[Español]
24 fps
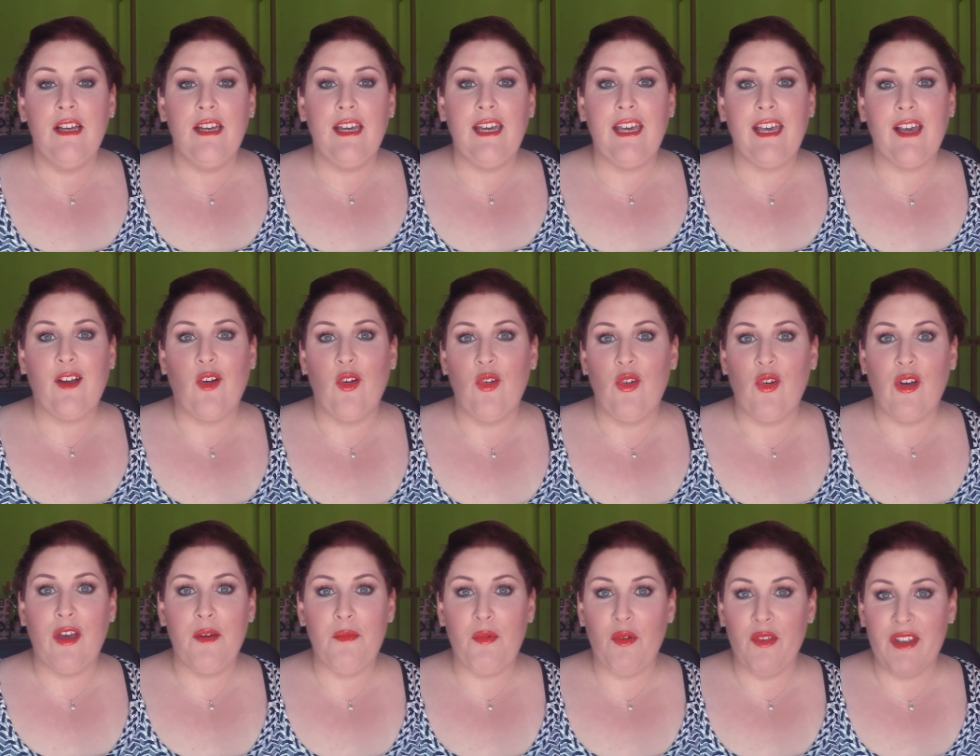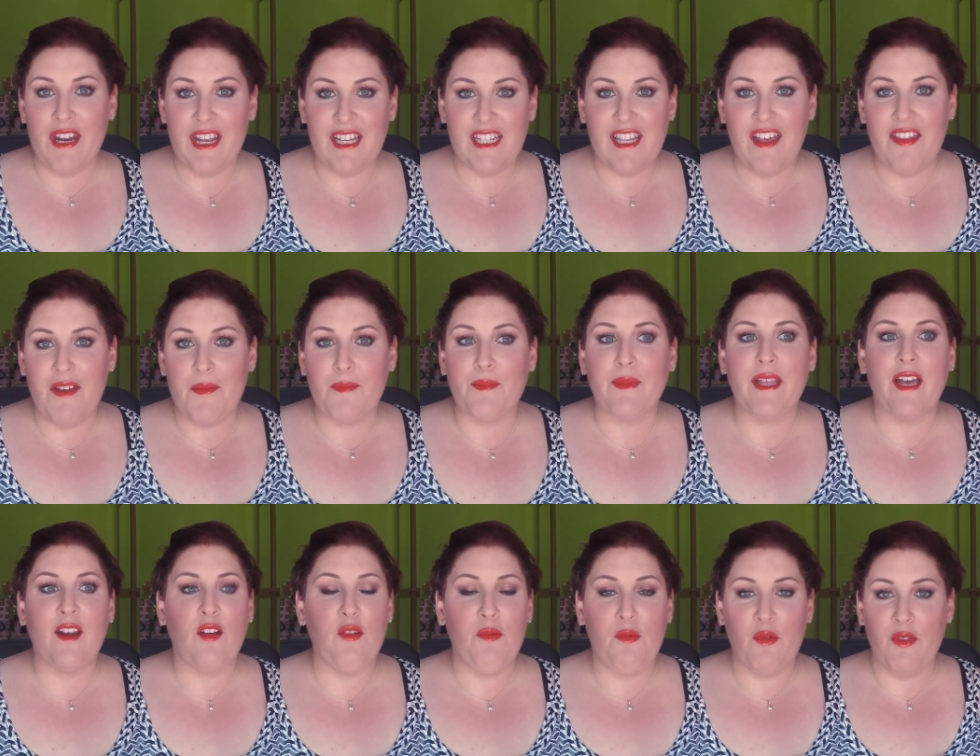eh, con lo que podréis
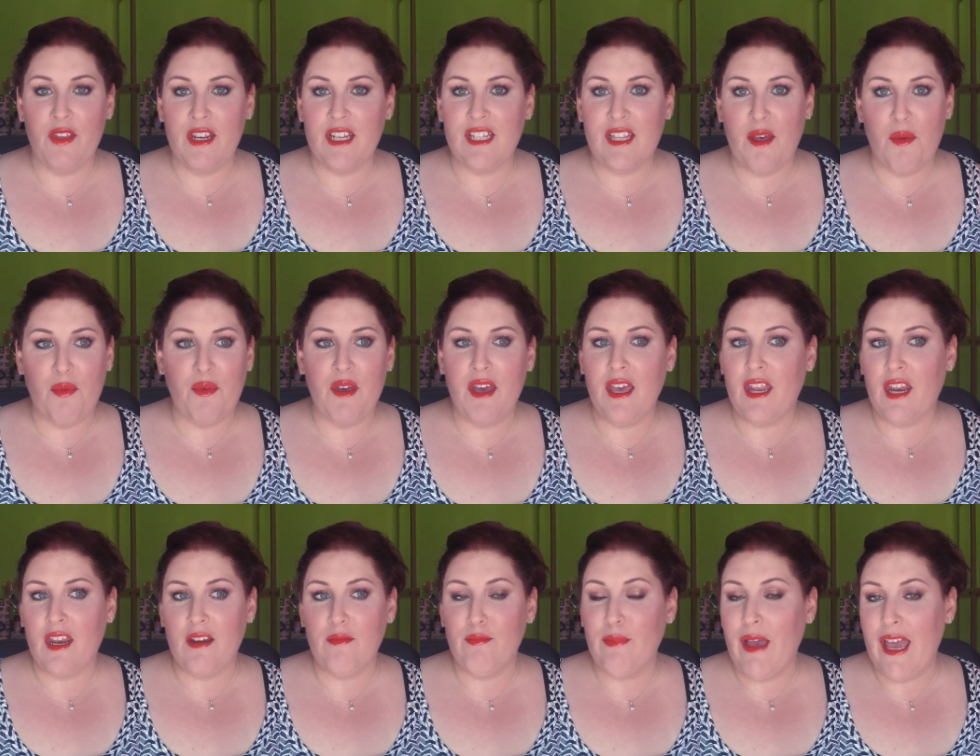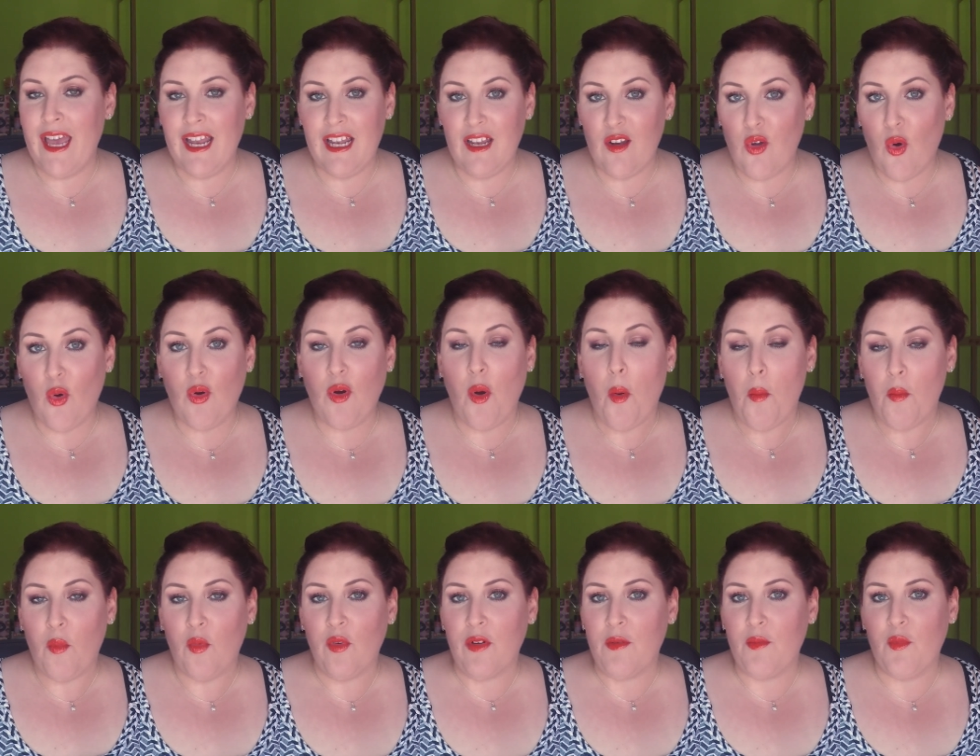adaptarlo y podréis hacer el look
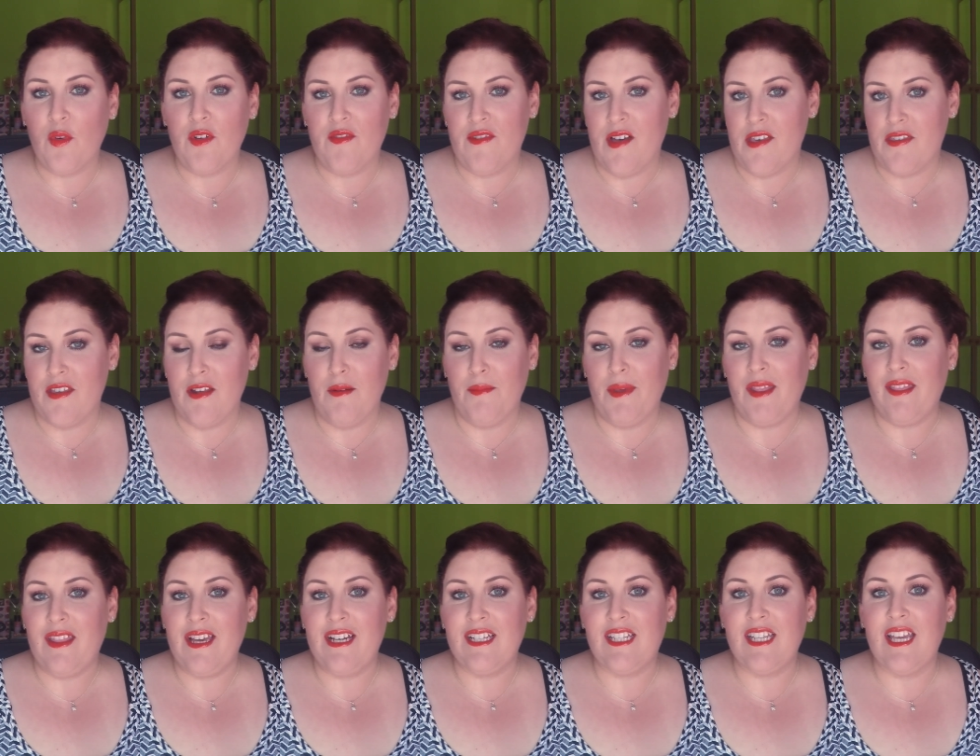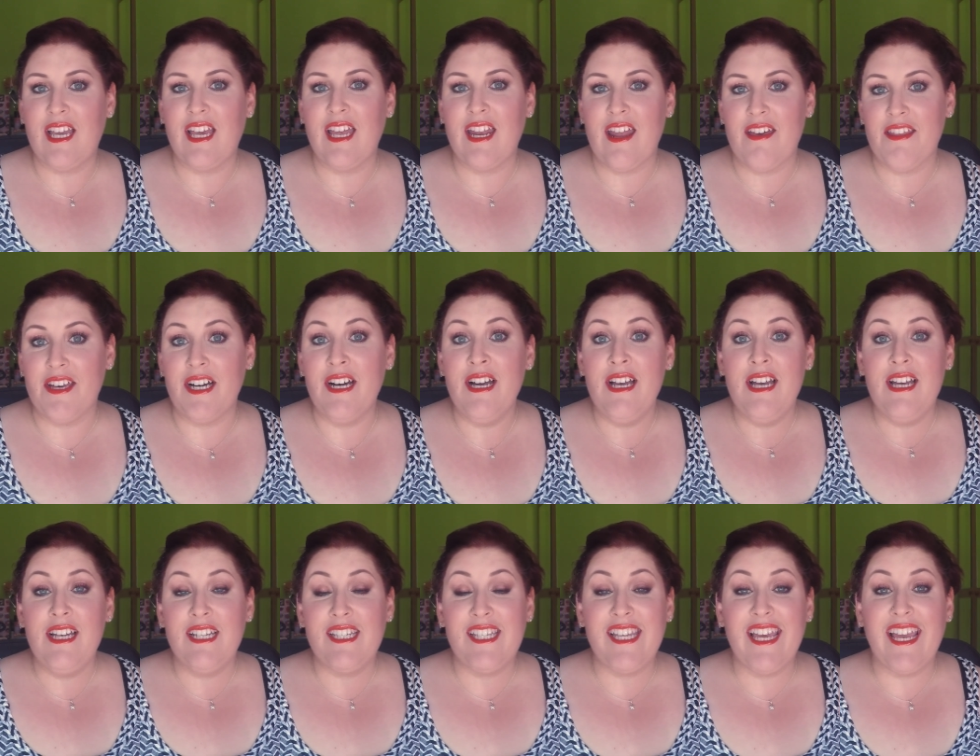muy muy fácilmente, así que nada,
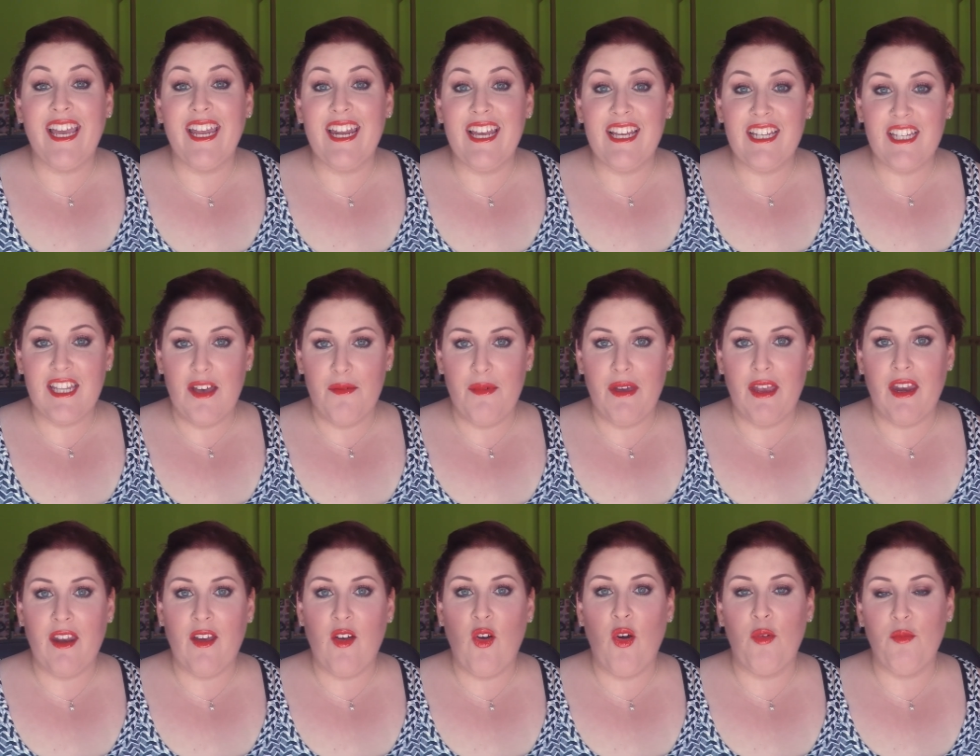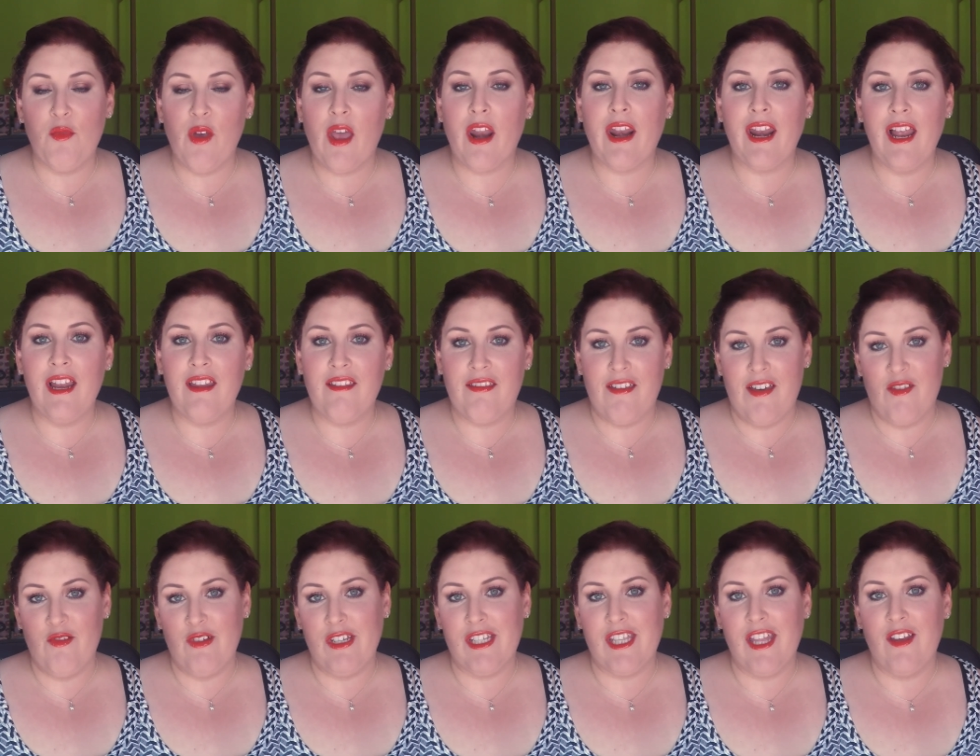si queréis saber cómo he
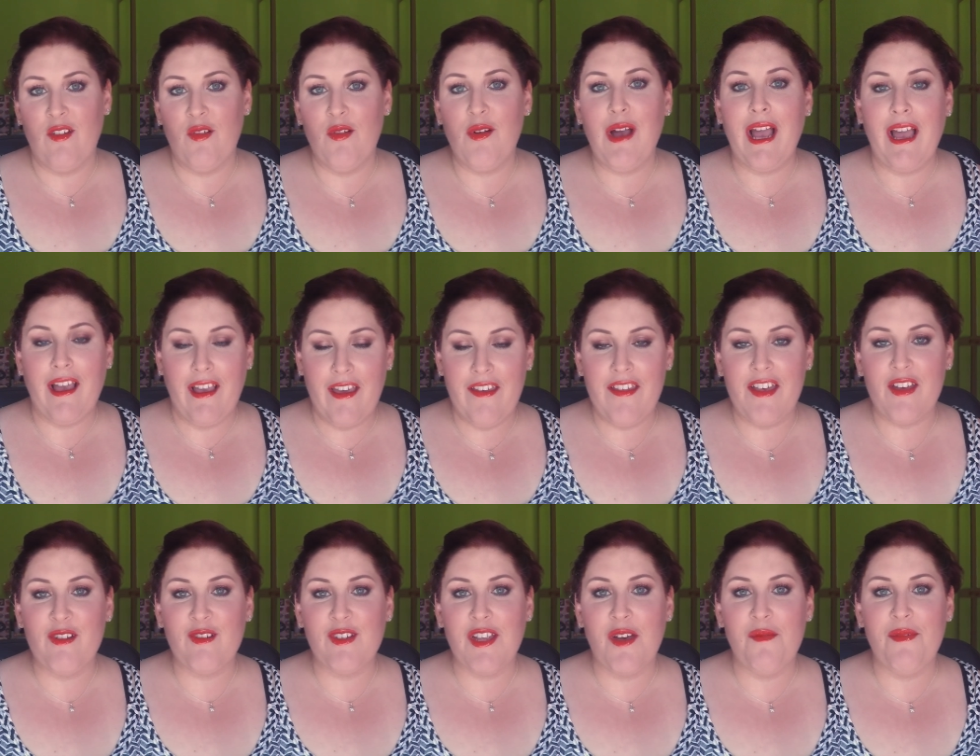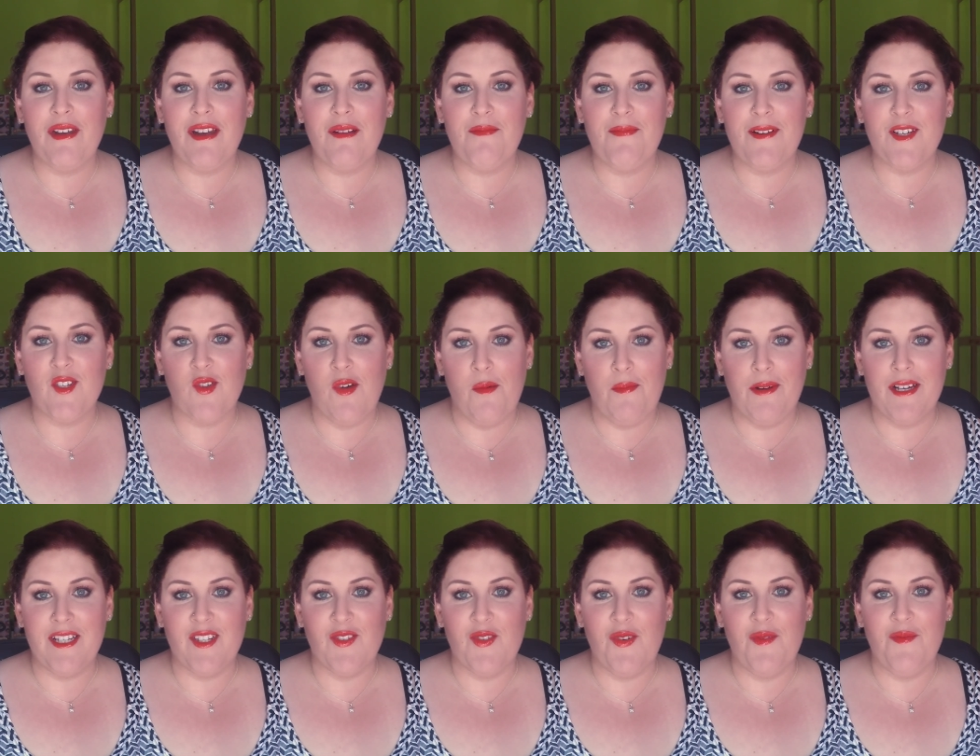realizado este look, quedaros a ver el paso a
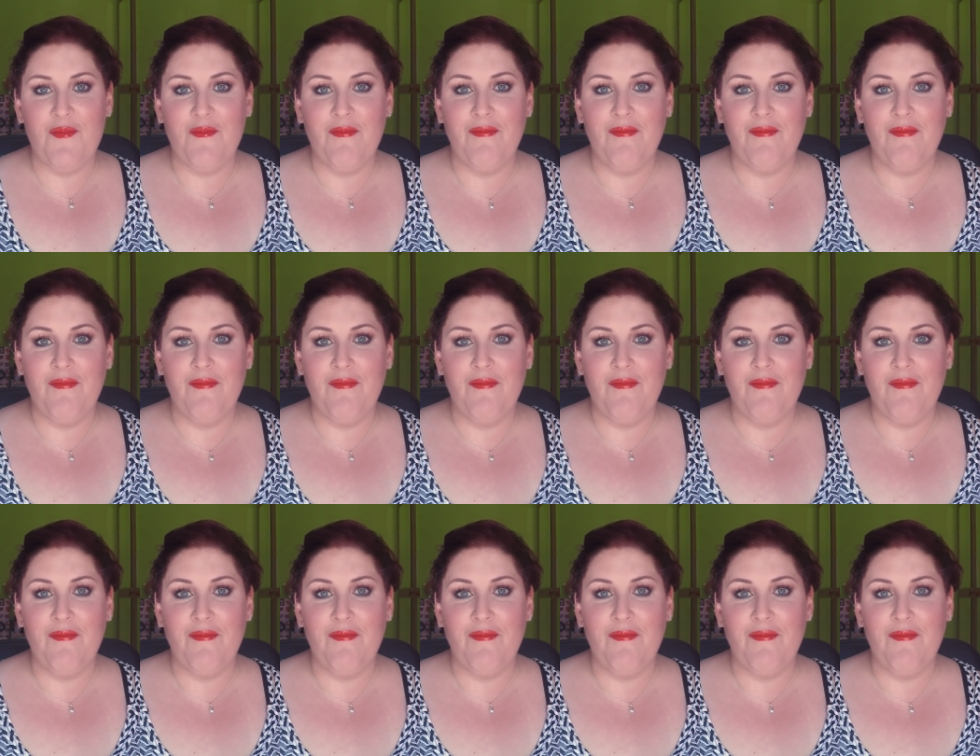paso.